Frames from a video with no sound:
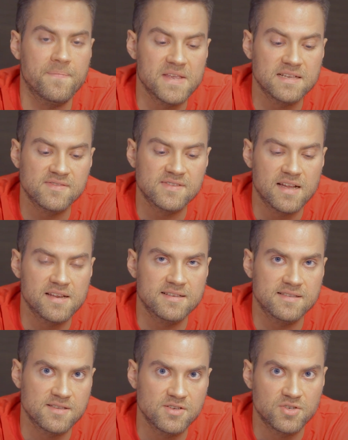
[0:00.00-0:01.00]
jest w stanie
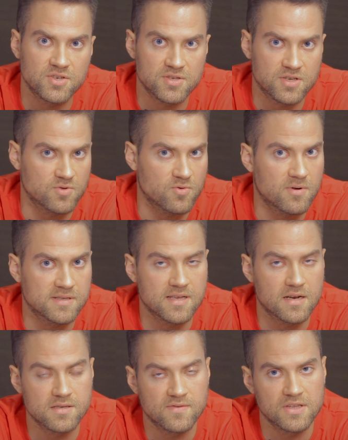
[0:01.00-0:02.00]
zniszczyć nasz układ
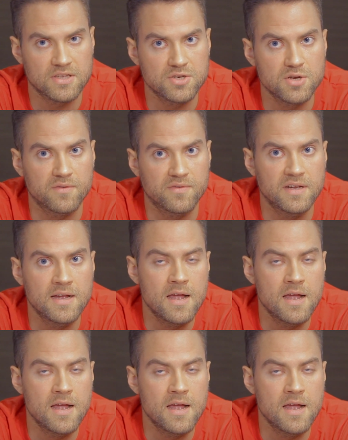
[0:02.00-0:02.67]
sercowo-naczyniowy.